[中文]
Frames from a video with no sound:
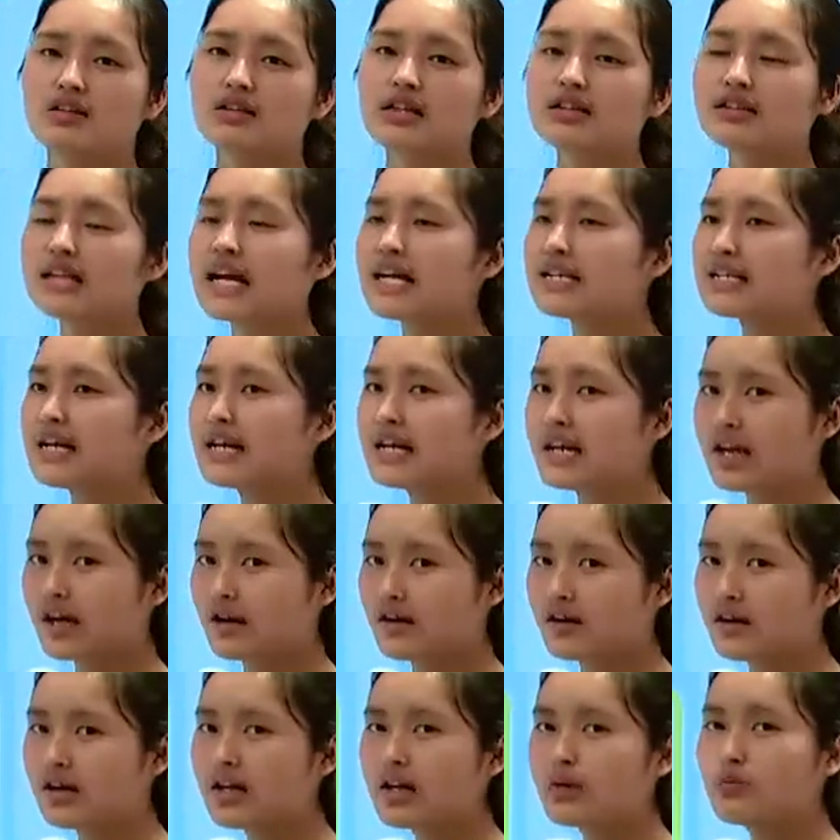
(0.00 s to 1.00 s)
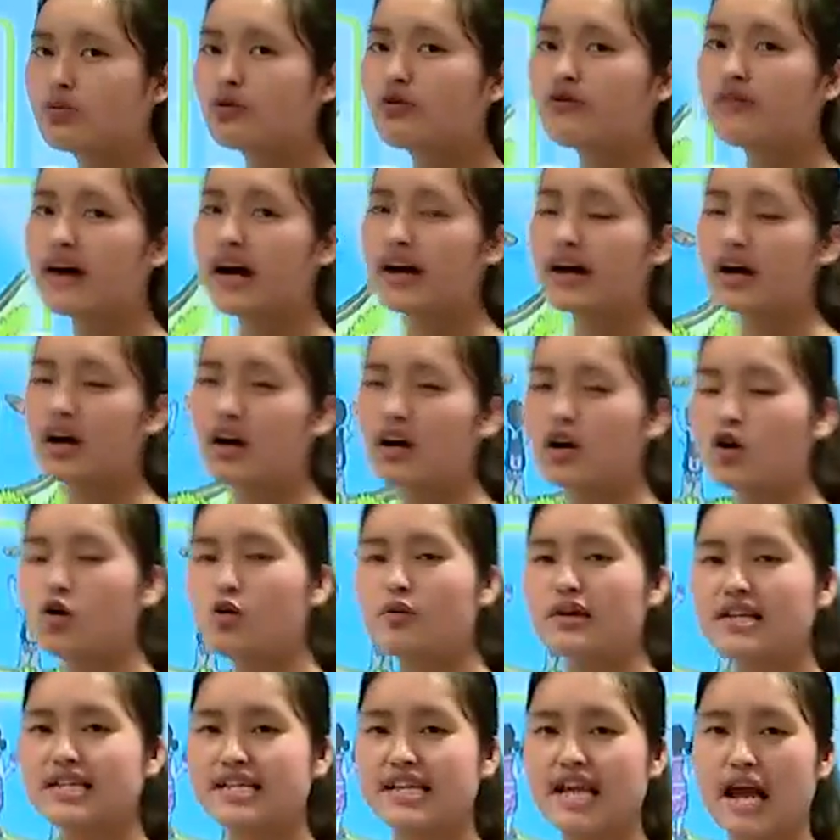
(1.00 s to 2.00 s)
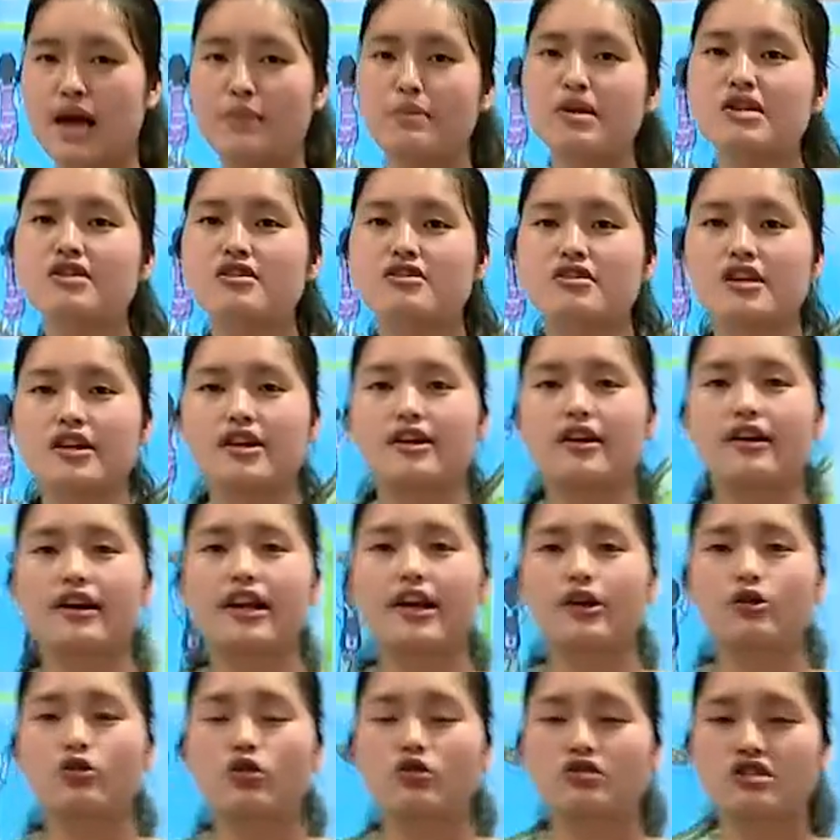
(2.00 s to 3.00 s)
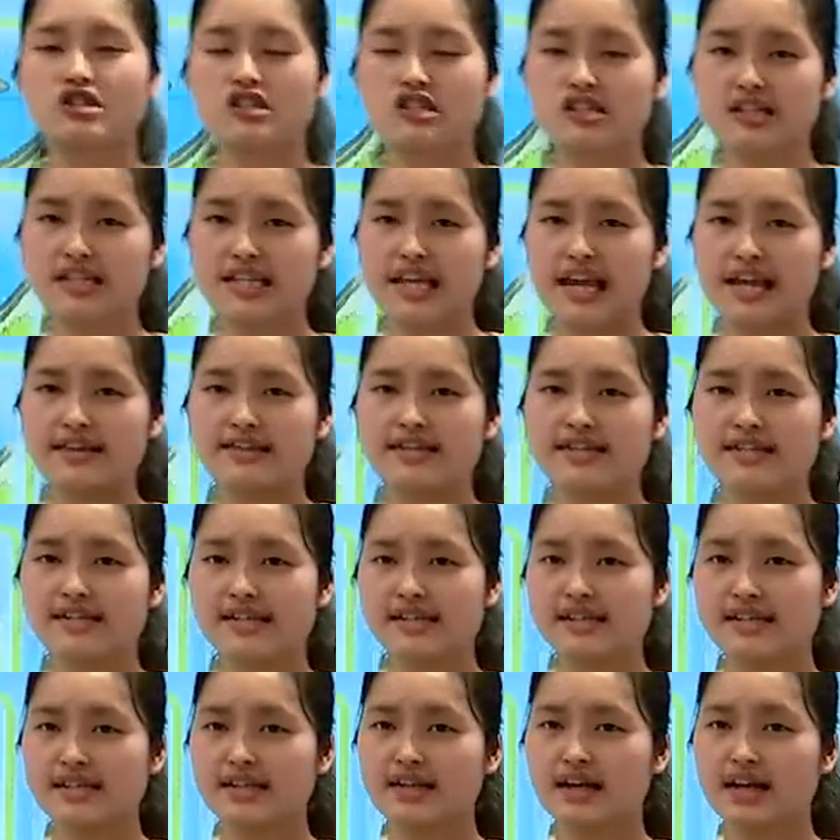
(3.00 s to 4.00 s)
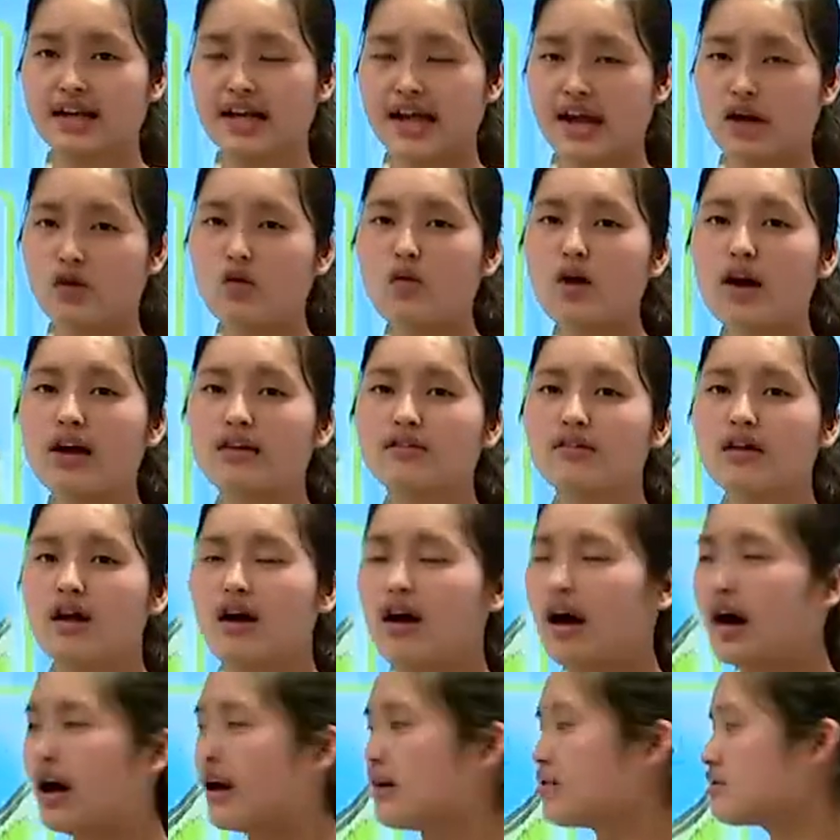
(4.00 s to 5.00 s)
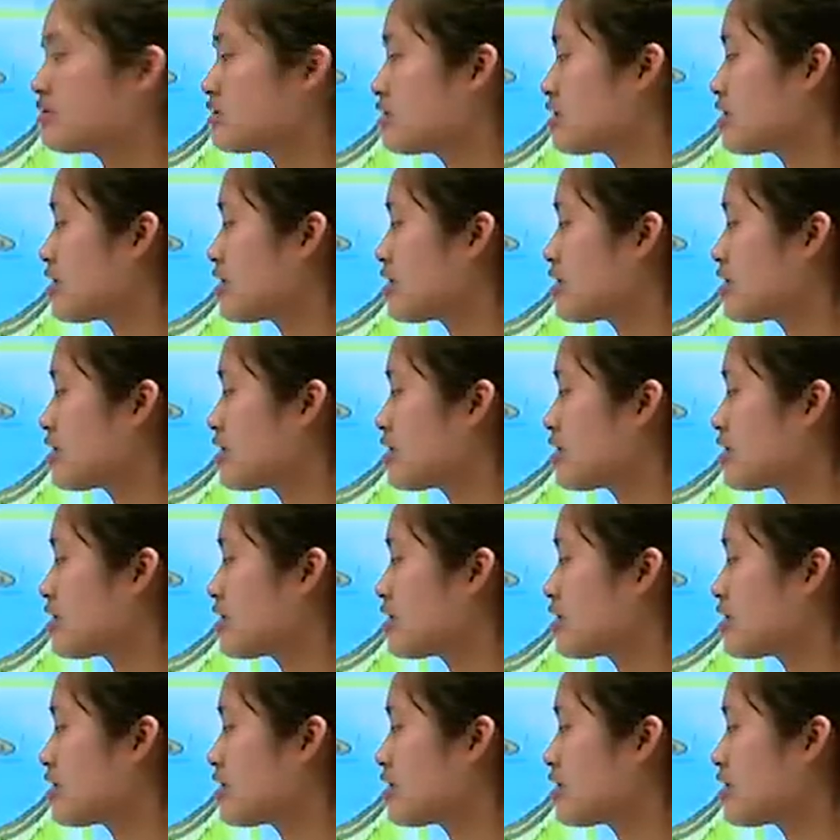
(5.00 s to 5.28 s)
那大家也可以不妨呀和我们前面的这个内容知识点进行一个连贯啊，